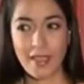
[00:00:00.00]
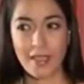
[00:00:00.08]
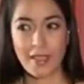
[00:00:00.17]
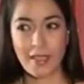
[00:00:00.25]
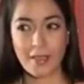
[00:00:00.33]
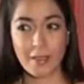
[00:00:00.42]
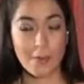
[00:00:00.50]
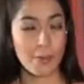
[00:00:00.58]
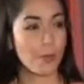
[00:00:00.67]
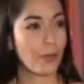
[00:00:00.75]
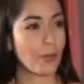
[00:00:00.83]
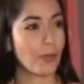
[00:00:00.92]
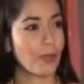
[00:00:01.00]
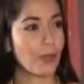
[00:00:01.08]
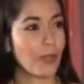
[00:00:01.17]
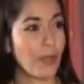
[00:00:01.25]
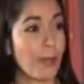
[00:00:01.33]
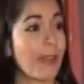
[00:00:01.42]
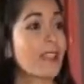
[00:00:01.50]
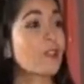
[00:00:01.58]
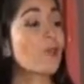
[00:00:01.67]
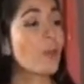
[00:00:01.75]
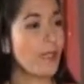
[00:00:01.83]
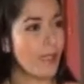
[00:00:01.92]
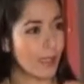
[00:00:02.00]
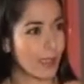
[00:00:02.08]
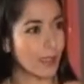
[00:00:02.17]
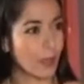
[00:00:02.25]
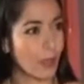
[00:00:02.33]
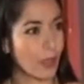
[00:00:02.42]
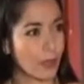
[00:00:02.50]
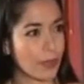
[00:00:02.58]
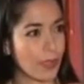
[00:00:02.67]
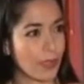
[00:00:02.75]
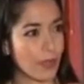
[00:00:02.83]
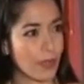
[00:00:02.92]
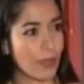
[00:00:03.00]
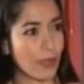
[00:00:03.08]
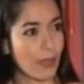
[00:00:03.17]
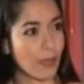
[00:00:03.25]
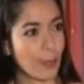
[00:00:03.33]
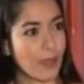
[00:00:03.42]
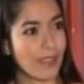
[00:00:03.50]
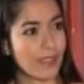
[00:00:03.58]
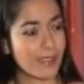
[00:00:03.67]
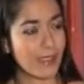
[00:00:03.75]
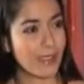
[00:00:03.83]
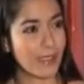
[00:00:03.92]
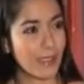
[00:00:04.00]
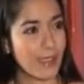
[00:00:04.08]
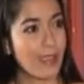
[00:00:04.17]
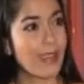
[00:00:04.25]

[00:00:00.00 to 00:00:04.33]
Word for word: eh, de pronto van a asumir el reto de contar historias de una forma distinta